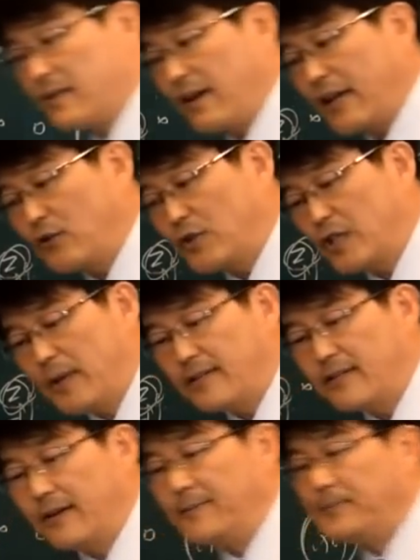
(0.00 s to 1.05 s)
저에게
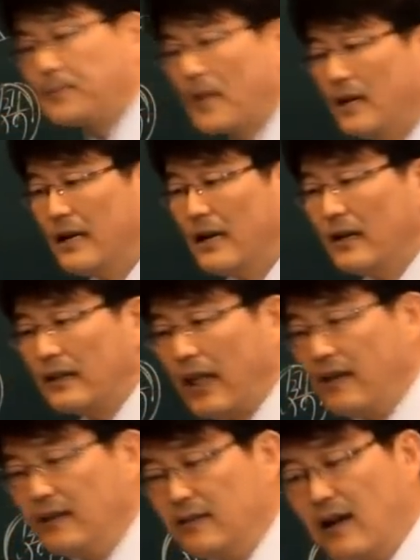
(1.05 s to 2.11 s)
주시면서
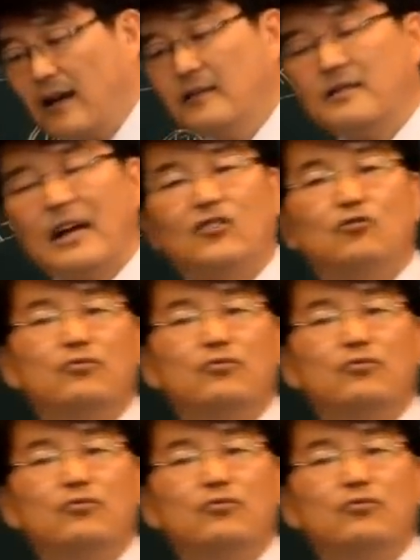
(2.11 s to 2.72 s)
냉정한 사주